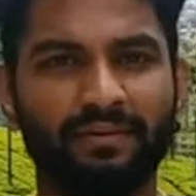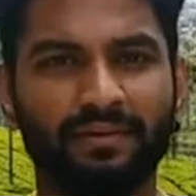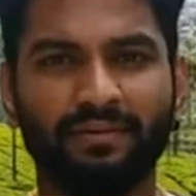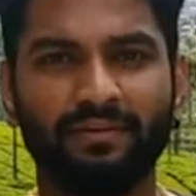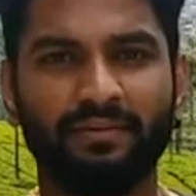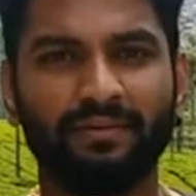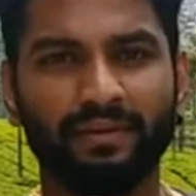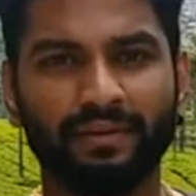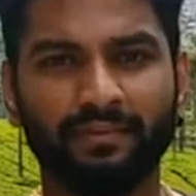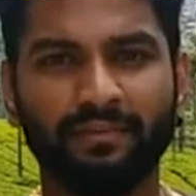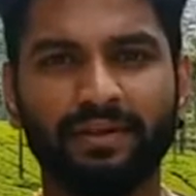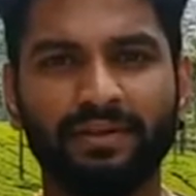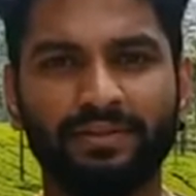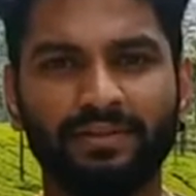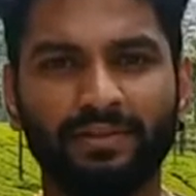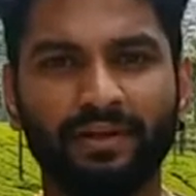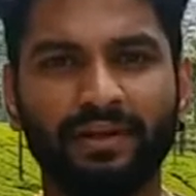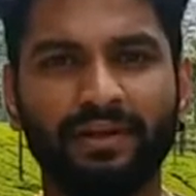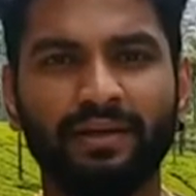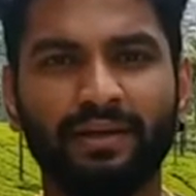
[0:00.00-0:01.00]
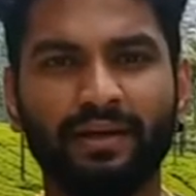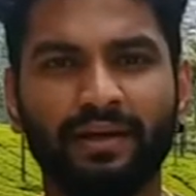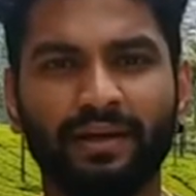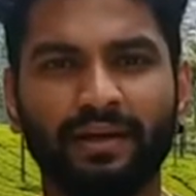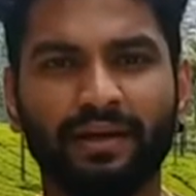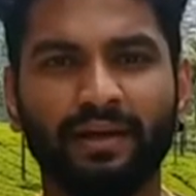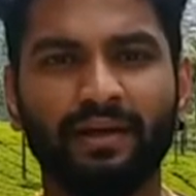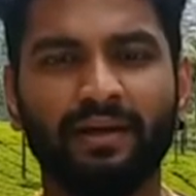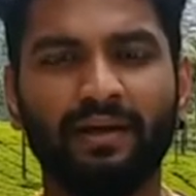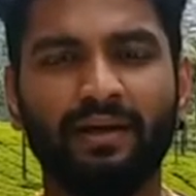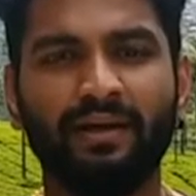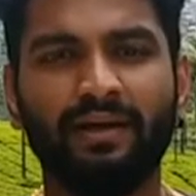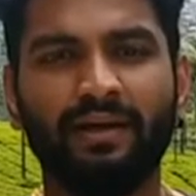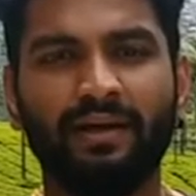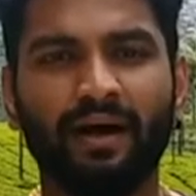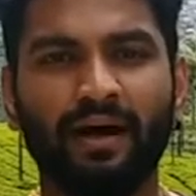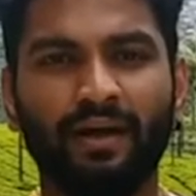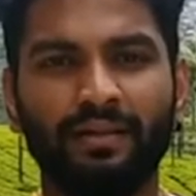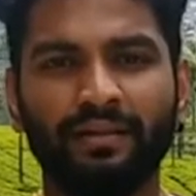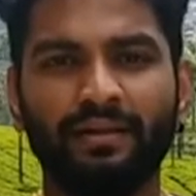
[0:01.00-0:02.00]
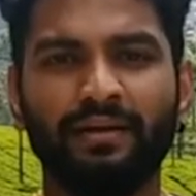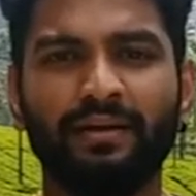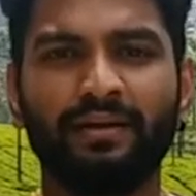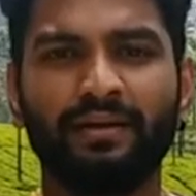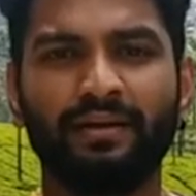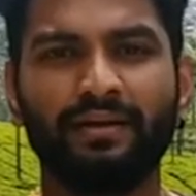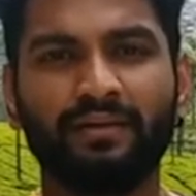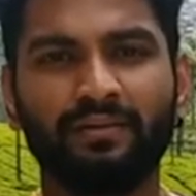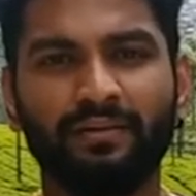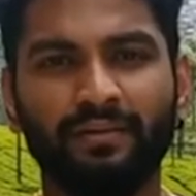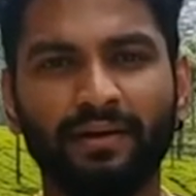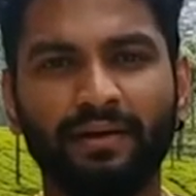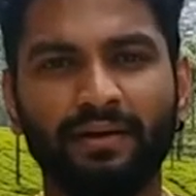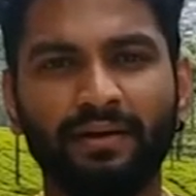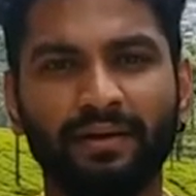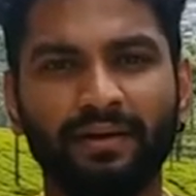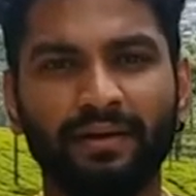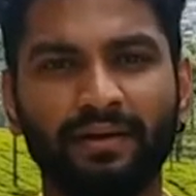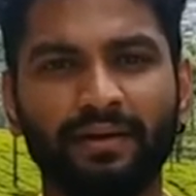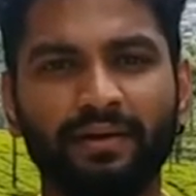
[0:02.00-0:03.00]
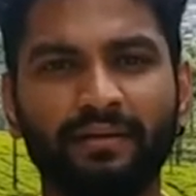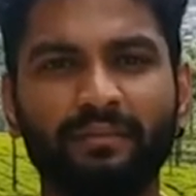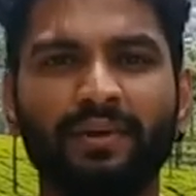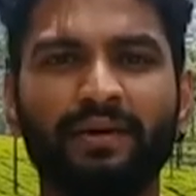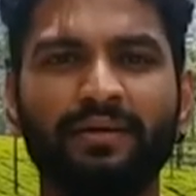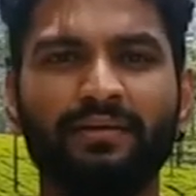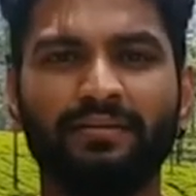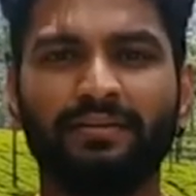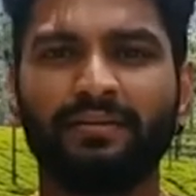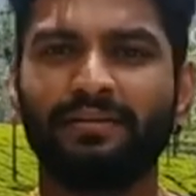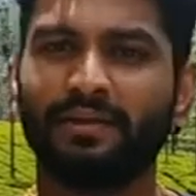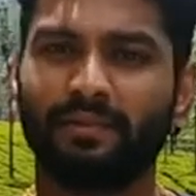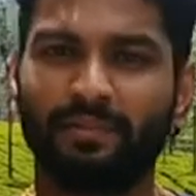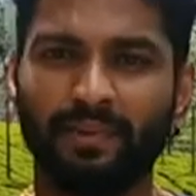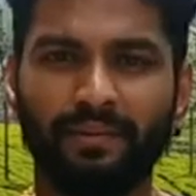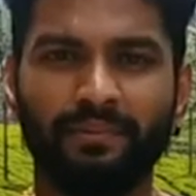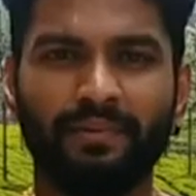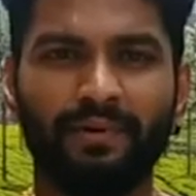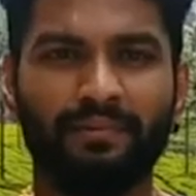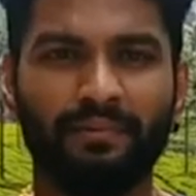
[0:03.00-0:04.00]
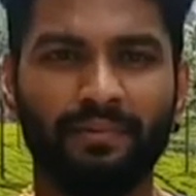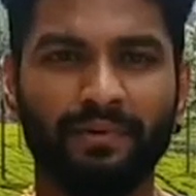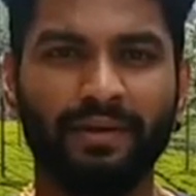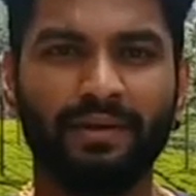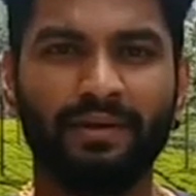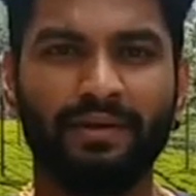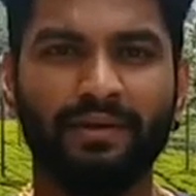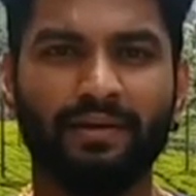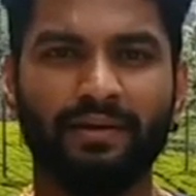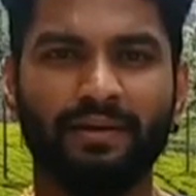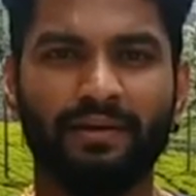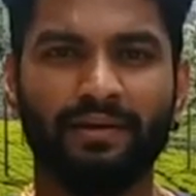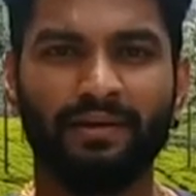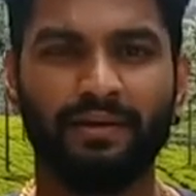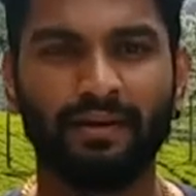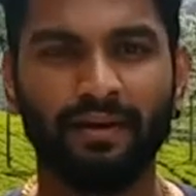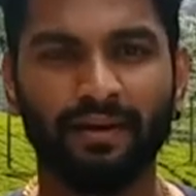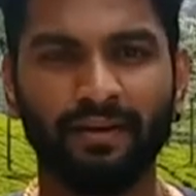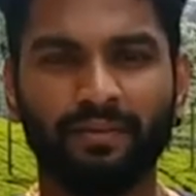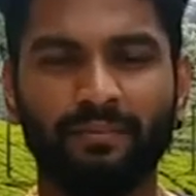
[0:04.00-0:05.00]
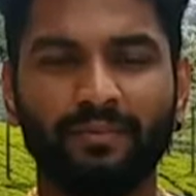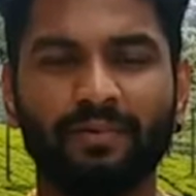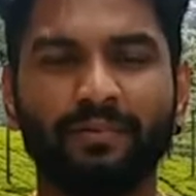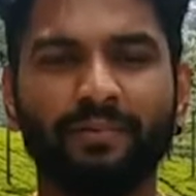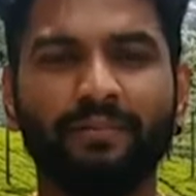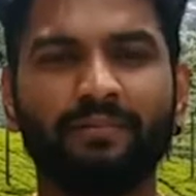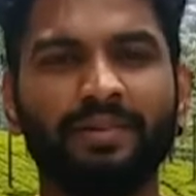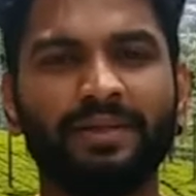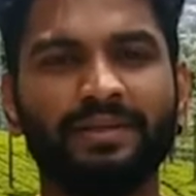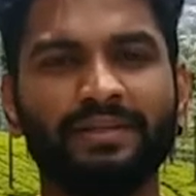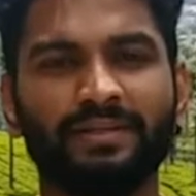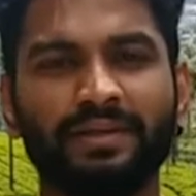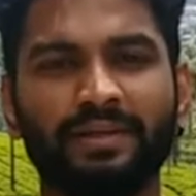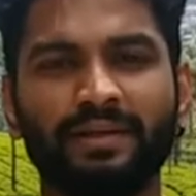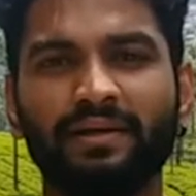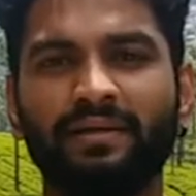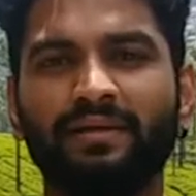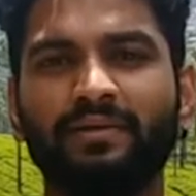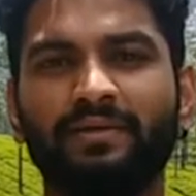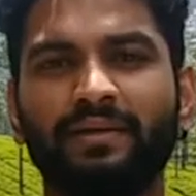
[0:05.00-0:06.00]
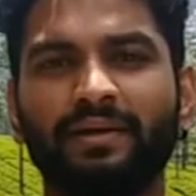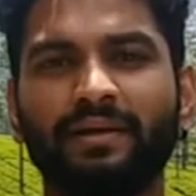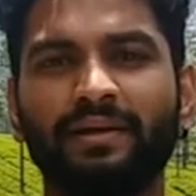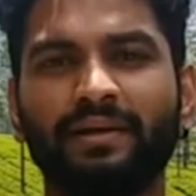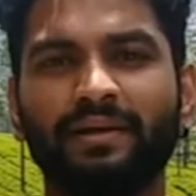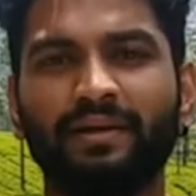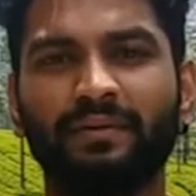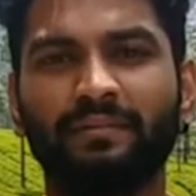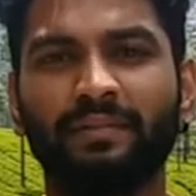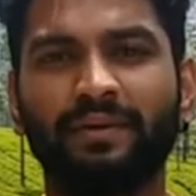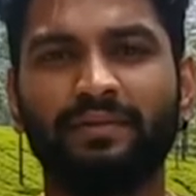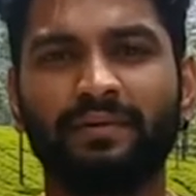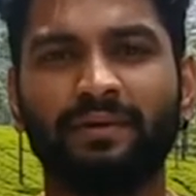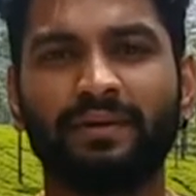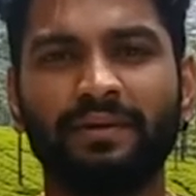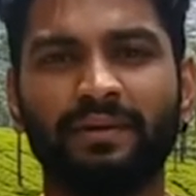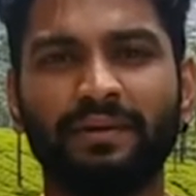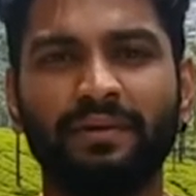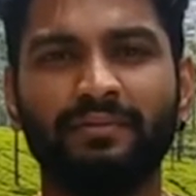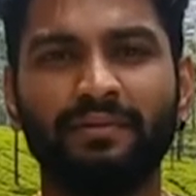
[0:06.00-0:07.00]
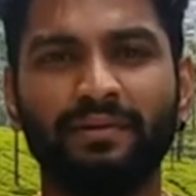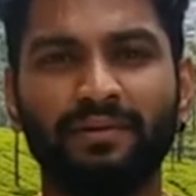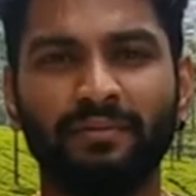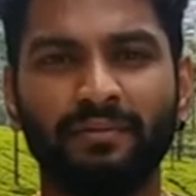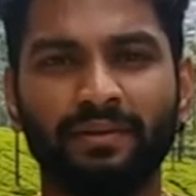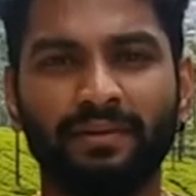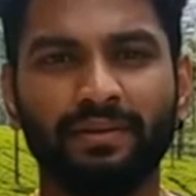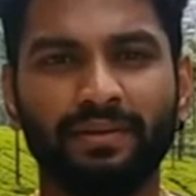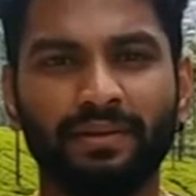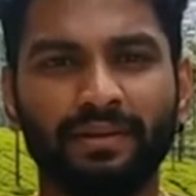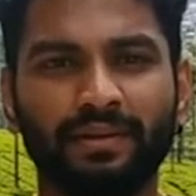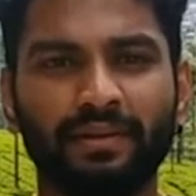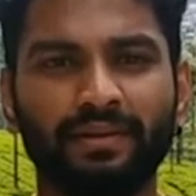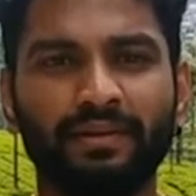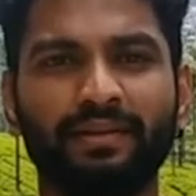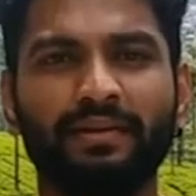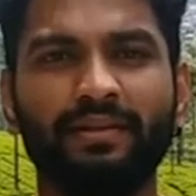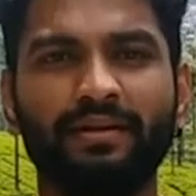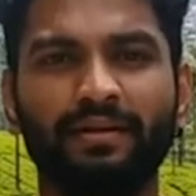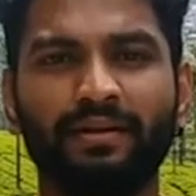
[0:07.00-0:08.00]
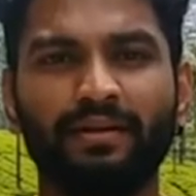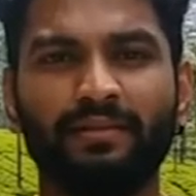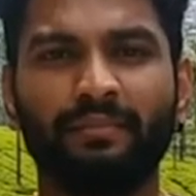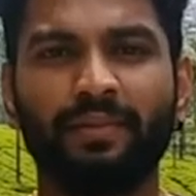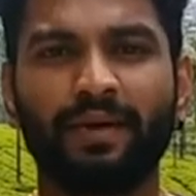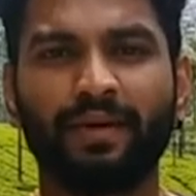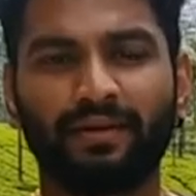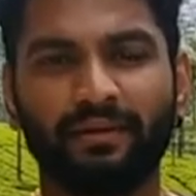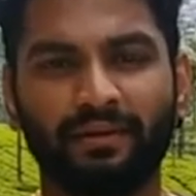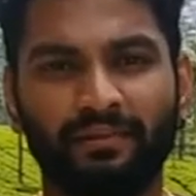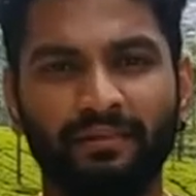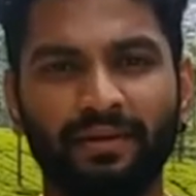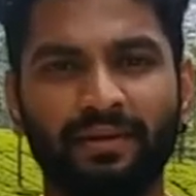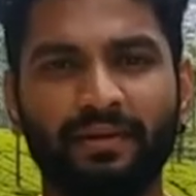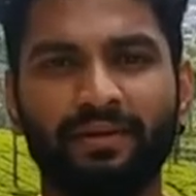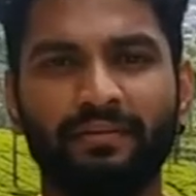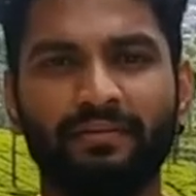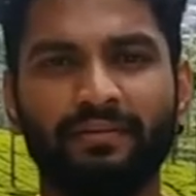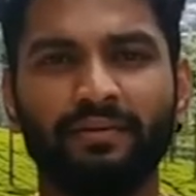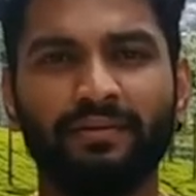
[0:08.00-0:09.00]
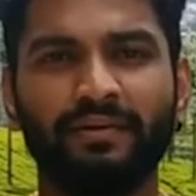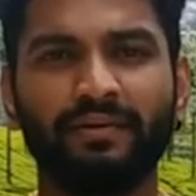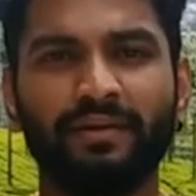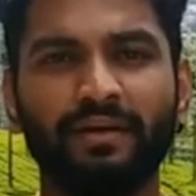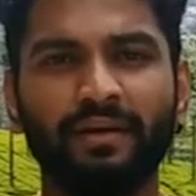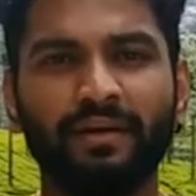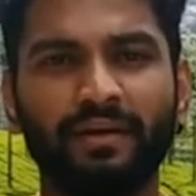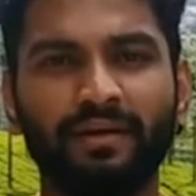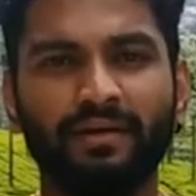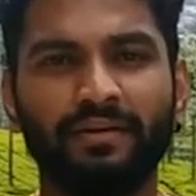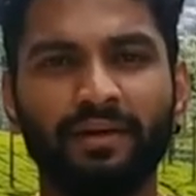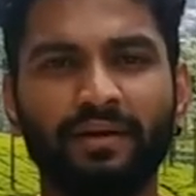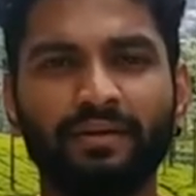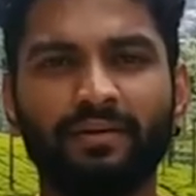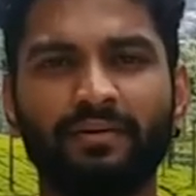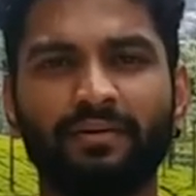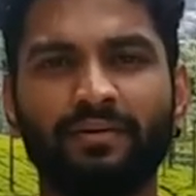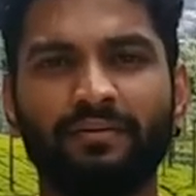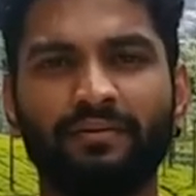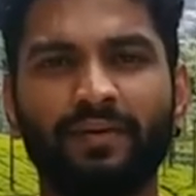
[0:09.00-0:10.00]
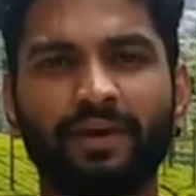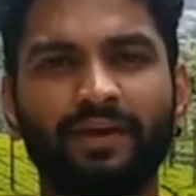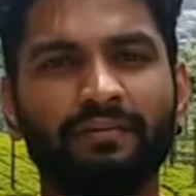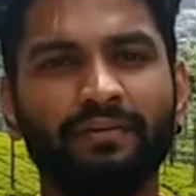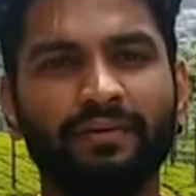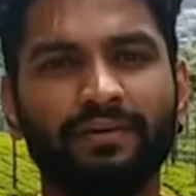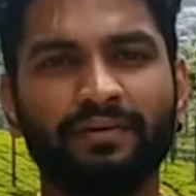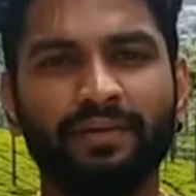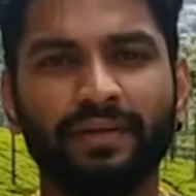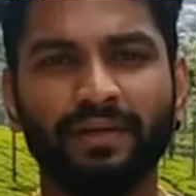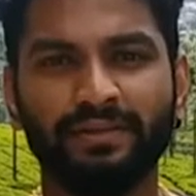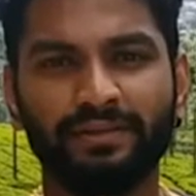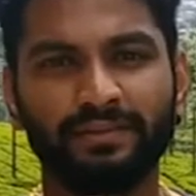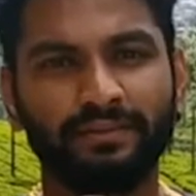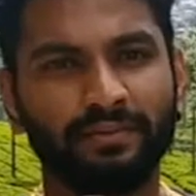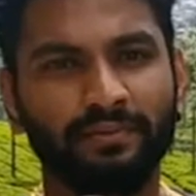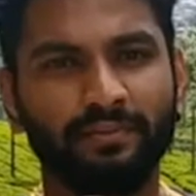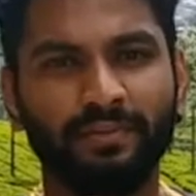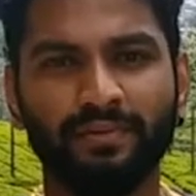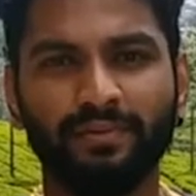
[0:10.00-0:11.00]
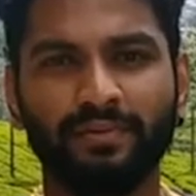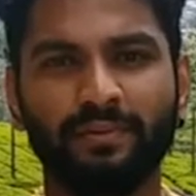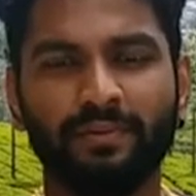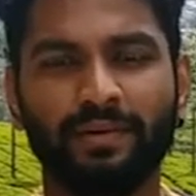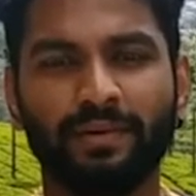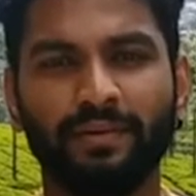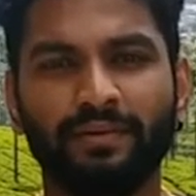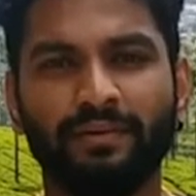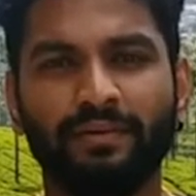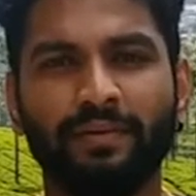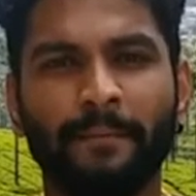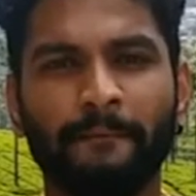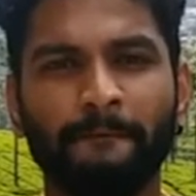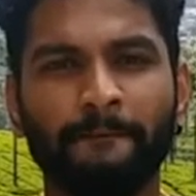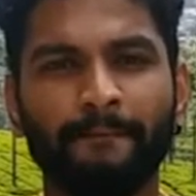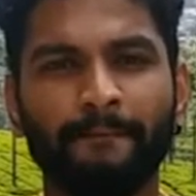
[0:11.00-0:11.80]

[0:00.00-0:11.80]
வந்து அவங்க ஒர்க் பண்ண சொல்லியிருக்கிறாங்க அதனால் என்ன அவங்களால டிமாண்டை வந்து சப்ளை பண்ண முடியறது இல்லாத காரணமும் ப்ளஸ் எங்களோட நீலகிரி மாவட்ட டீ வந்து பார்த்திங்கன்னா இந்த பார்ட் ஆஃப் இயரில் வந்து டீயோட ஃப்ளேவரும் டேஸ்ட்டும் ரொம்ப சூப்பராக இருக்கும்